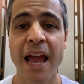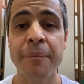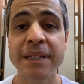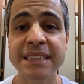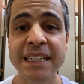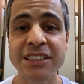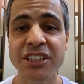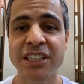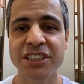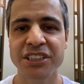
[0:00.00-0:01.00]
A paciente
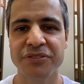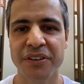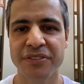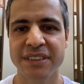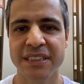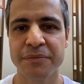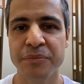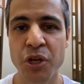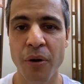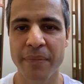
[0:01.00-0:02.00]
que a gente vai fazer
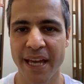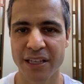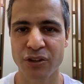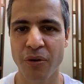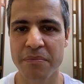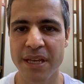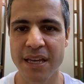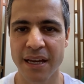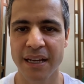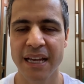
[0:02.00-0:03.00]

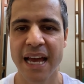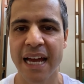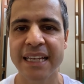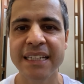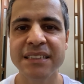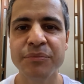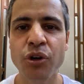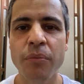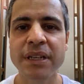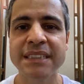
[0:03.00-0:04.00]
miomectomia, aqueles
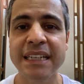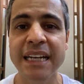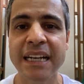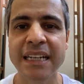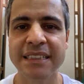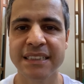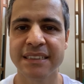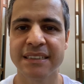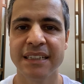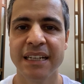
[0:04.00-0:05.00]
miomas
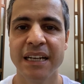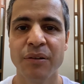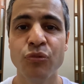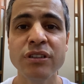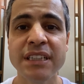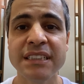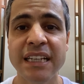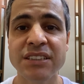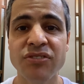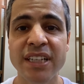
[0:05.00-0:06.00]
grandes, muitas
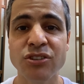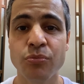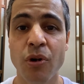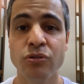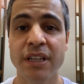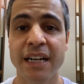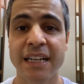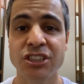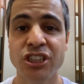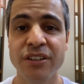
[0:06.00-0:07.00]
das vezes uma
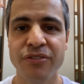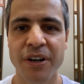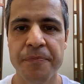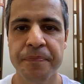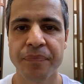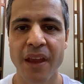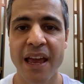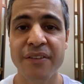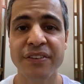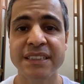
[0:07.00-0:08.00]
alternativa
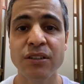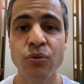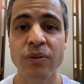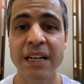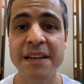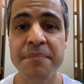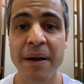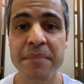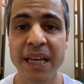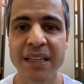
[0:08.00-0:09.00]
é fazer o
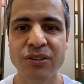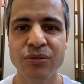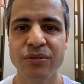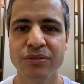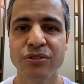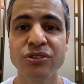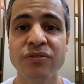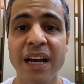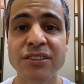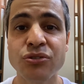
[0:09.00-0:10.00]
clipamento dos
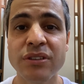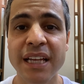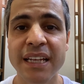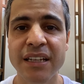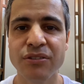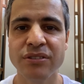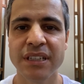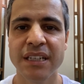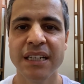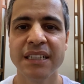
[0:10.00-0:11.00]
vasos uterinos
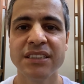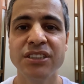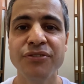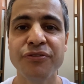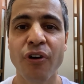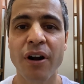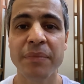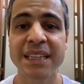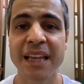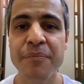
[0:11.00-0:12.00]
de
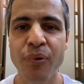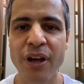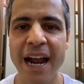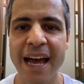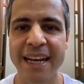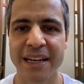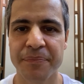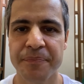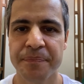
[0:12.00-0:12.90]
forma temporária.